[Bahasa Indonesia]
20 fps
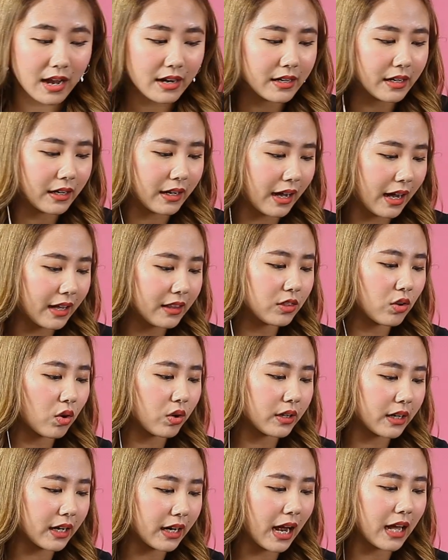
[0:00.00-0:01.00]
dengan
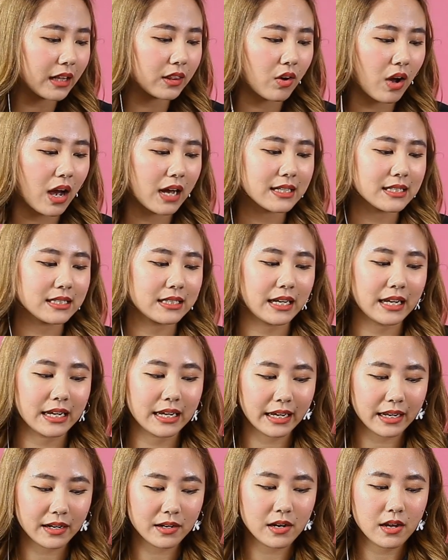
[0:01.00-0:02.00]
toner atau
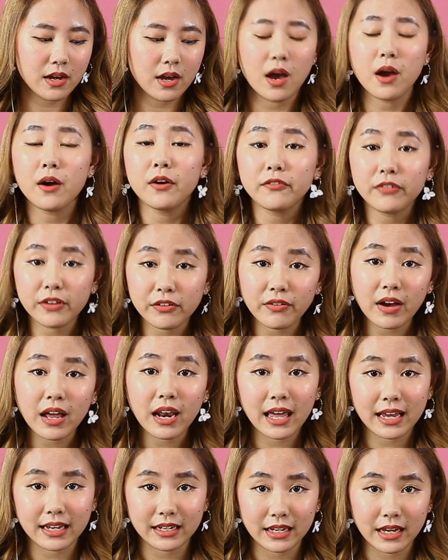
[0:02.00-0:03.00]
astringen Viva
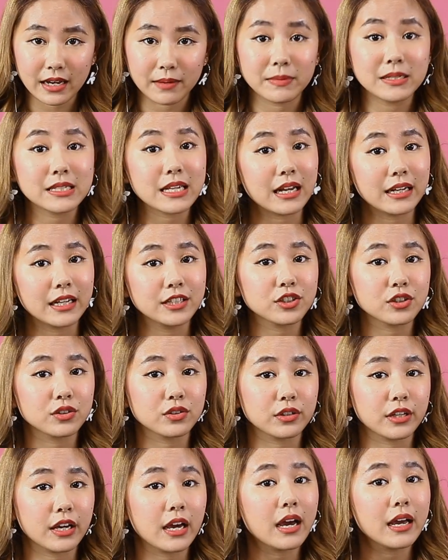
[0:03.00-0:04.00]
lainnya, misalnya
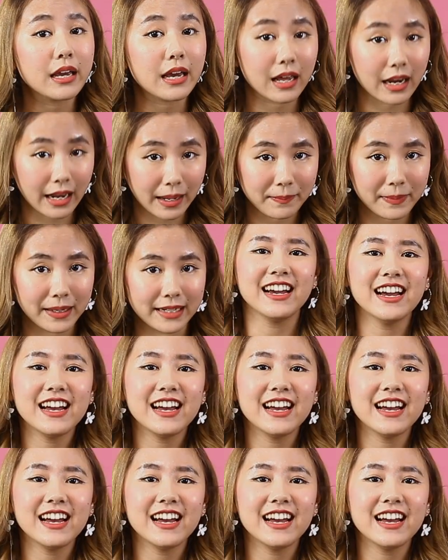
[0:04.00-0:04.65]
contohnya yang lemon.